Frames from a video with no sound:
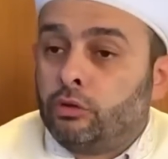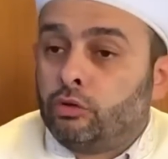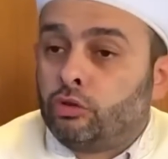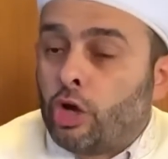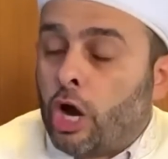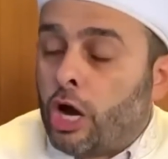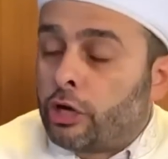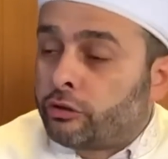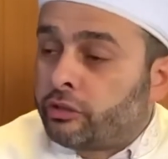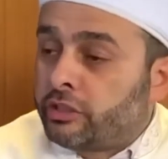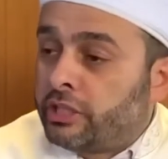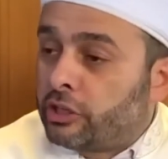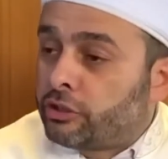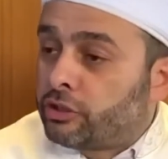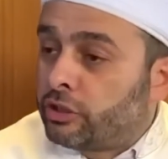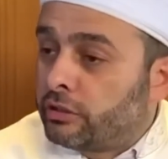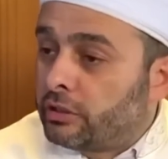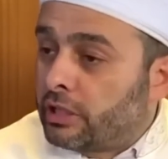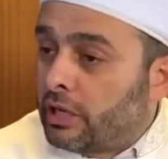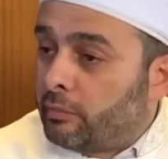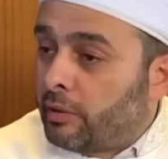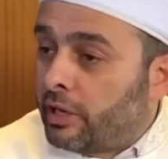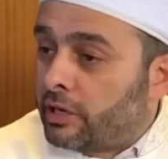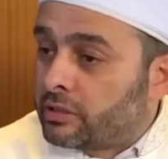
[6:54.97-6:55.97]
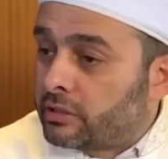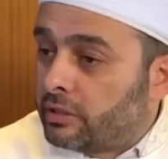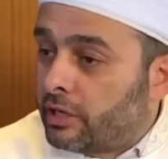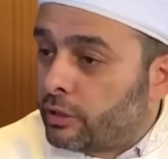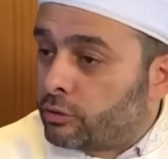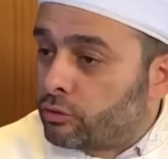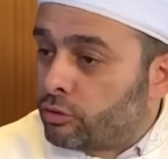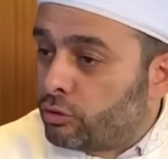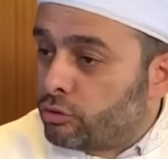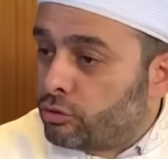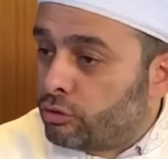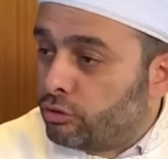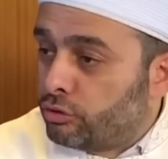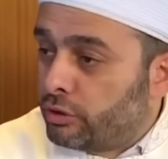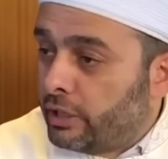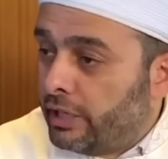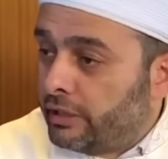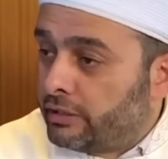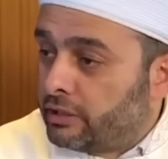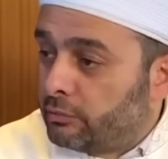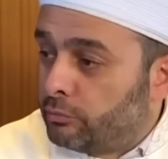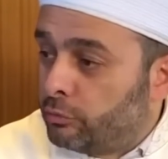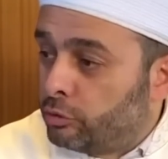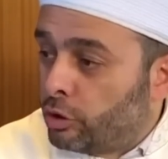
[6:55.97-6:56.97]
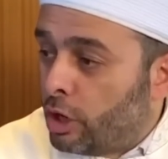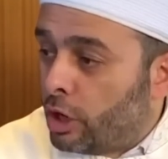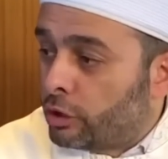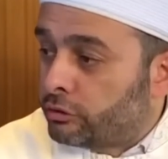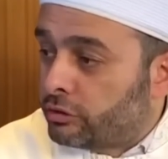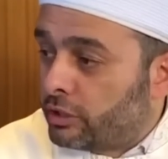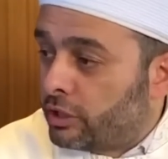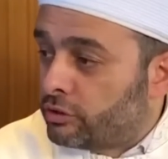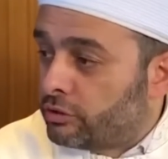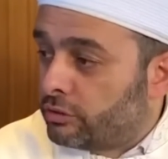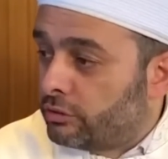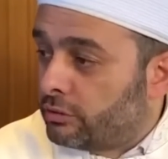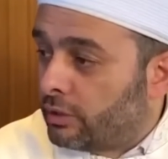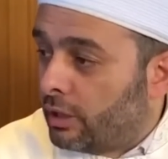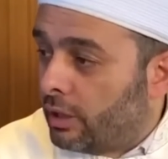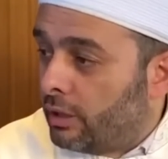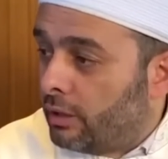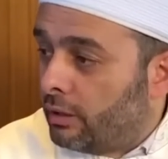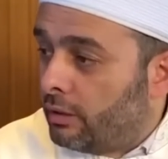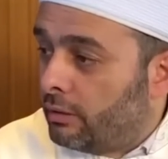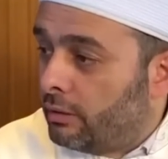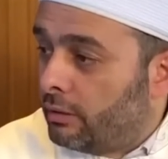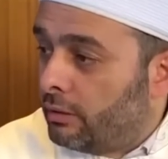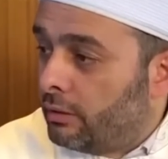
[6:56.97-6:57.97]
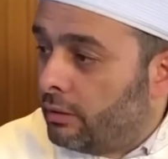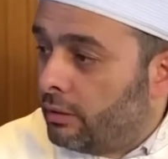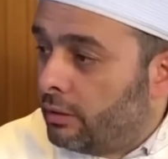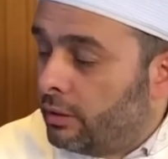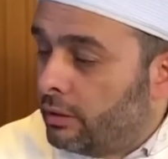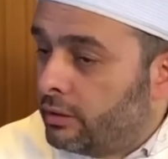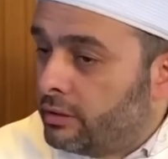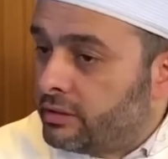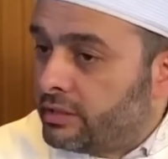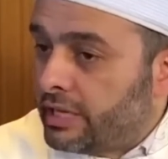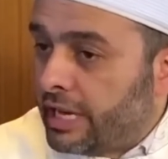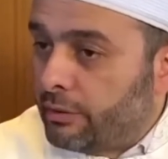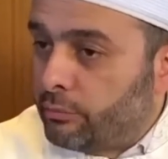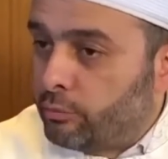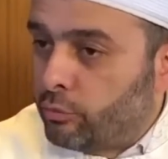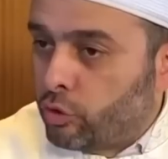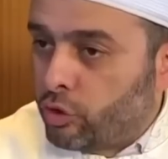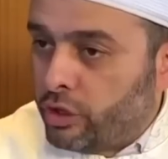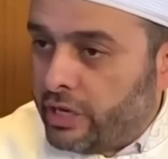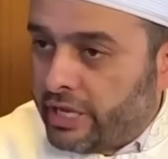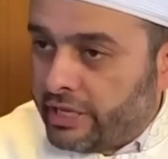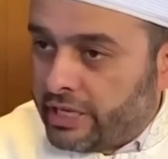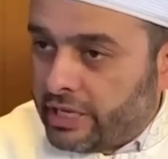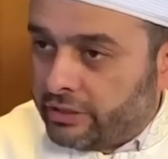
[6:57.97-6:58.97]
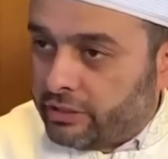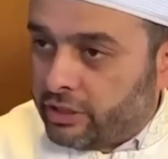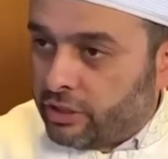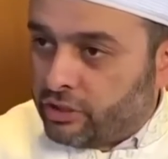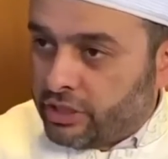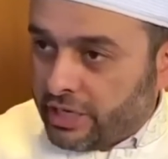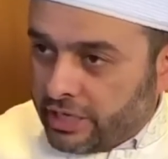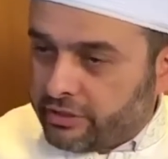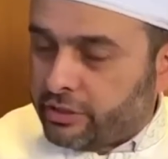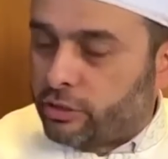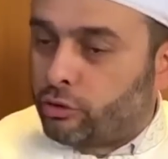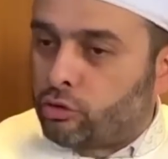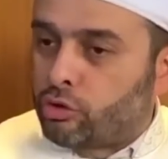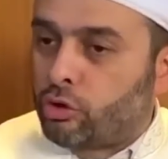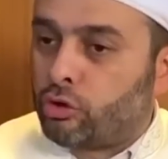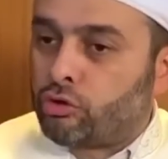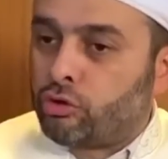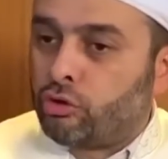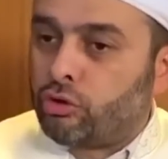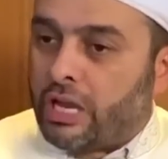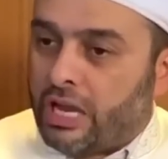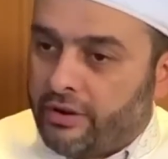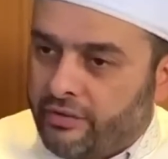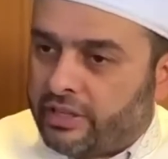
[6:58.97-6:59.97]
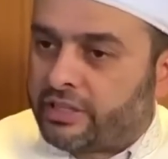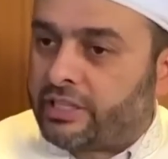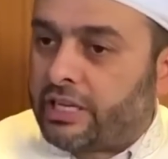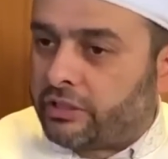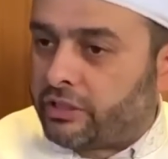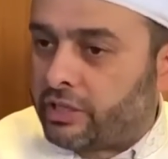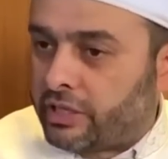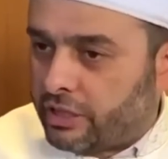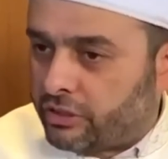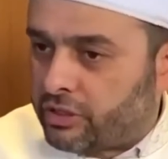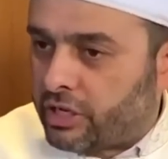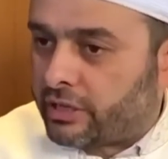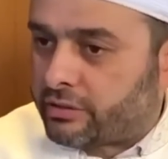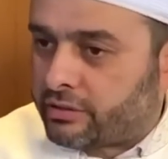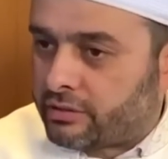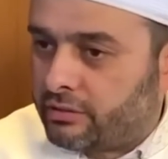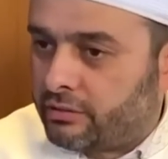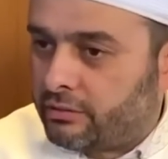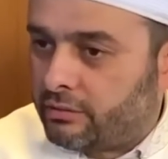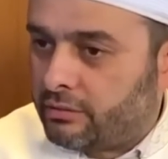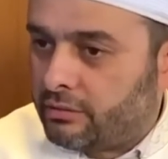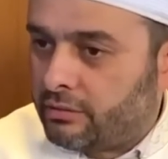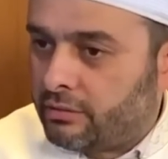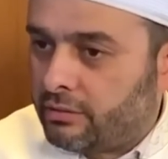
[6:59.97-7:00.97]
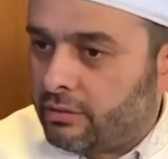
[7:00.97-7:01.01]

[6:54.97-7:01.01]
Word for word: Dört yaşında başlar çocuğun eğitimi. Dört yaşında. Sen buraya getireceksin çocuğunu. Evet getireceksin.